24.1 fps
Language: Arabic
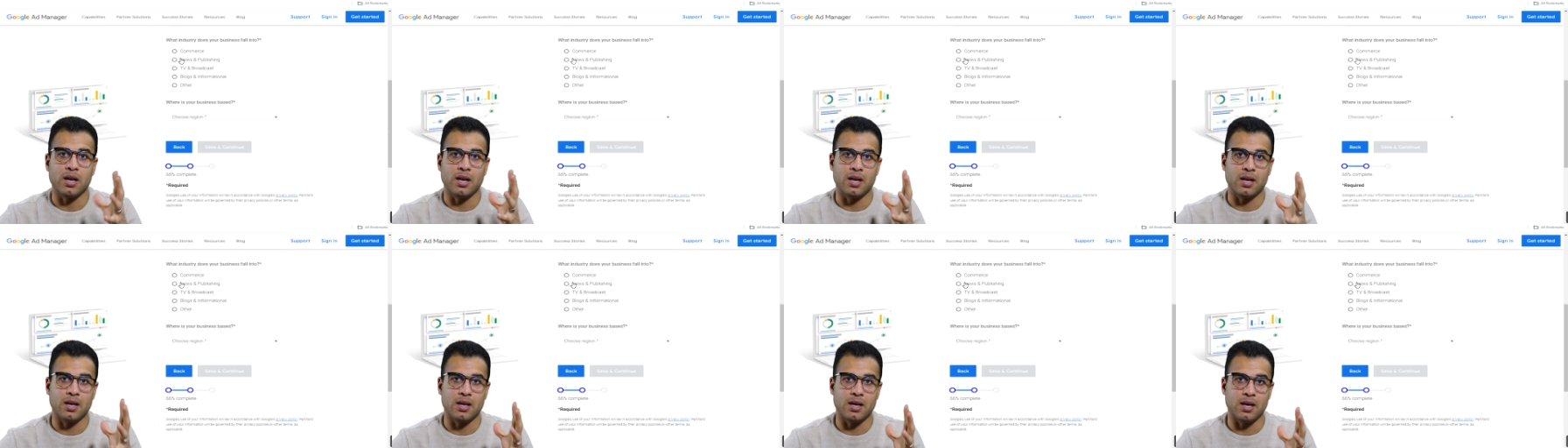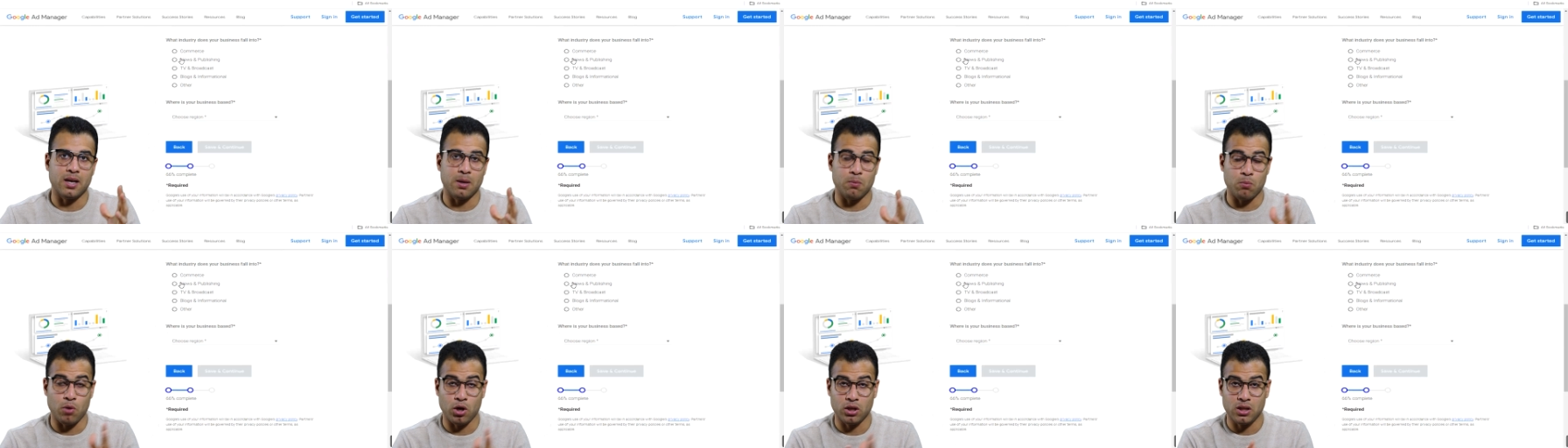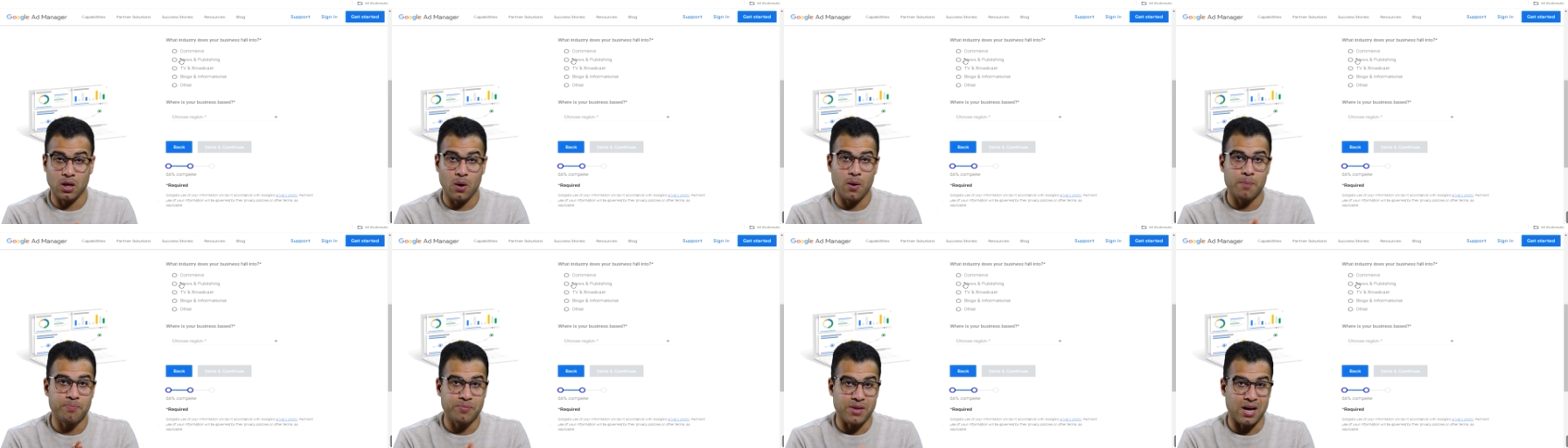
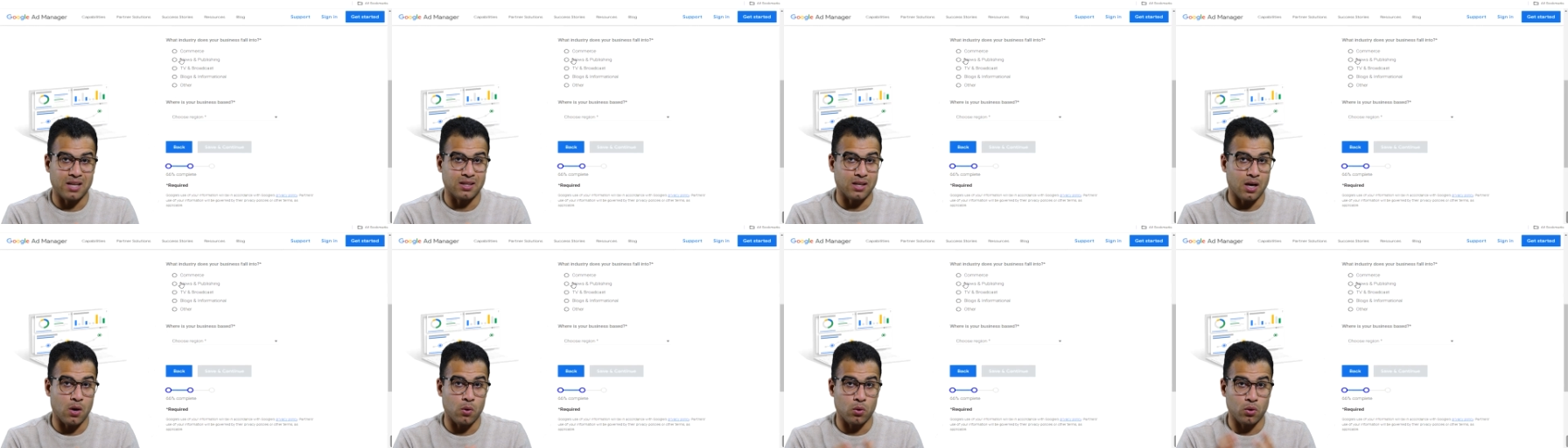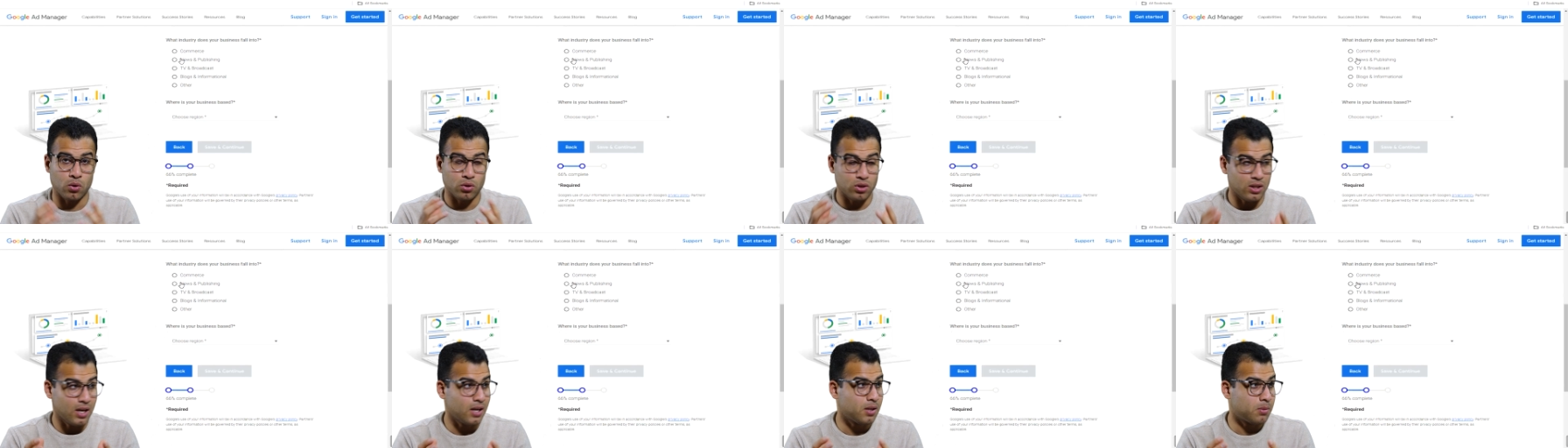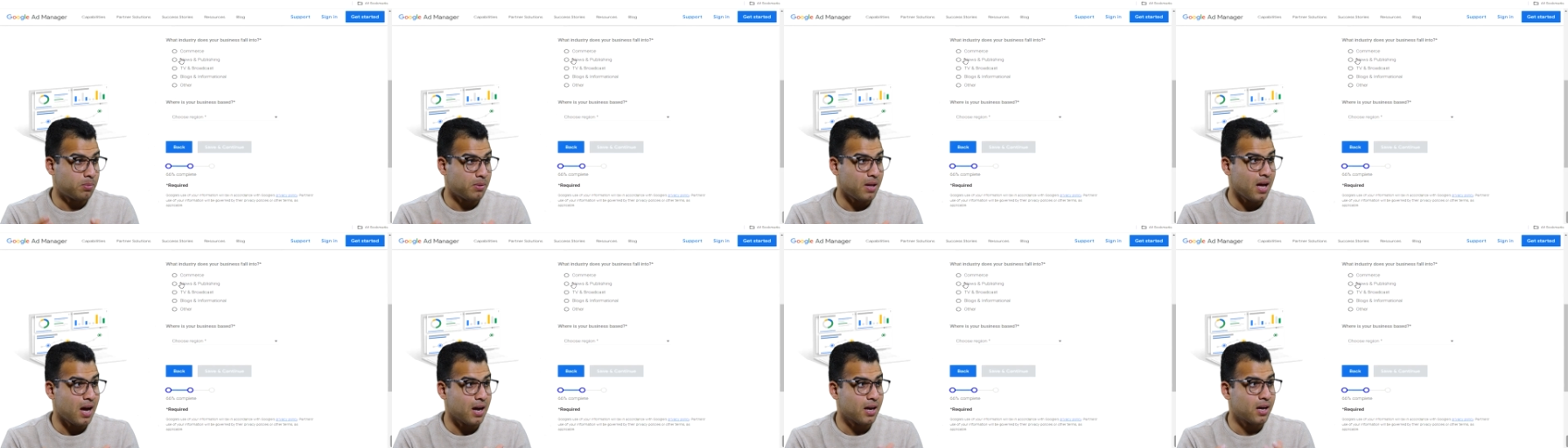المحتوى بتاعتك او الكونتاكت
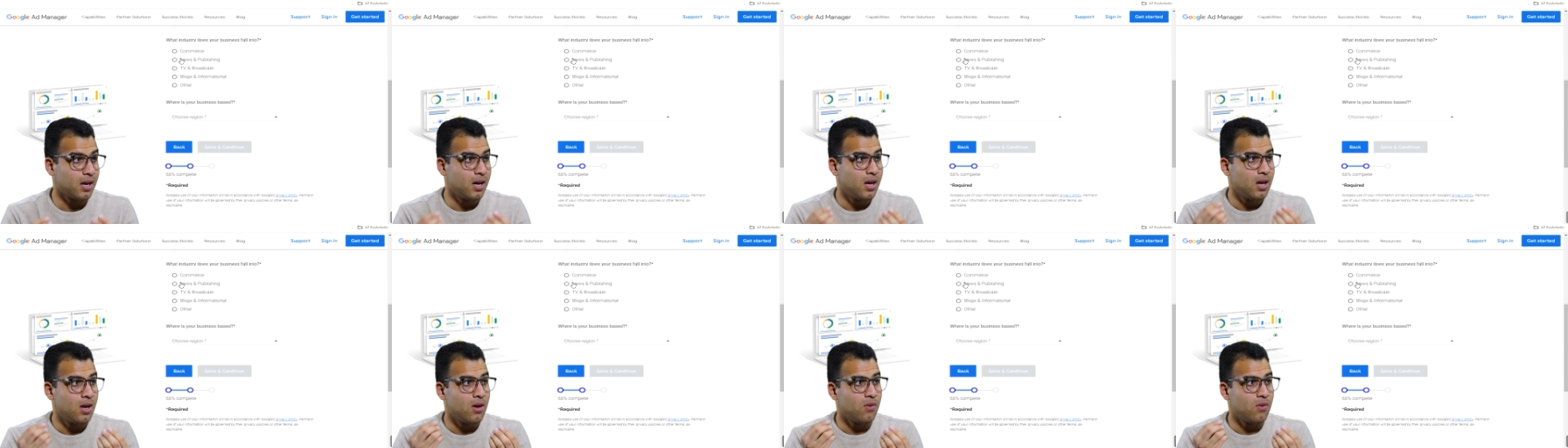بتاعك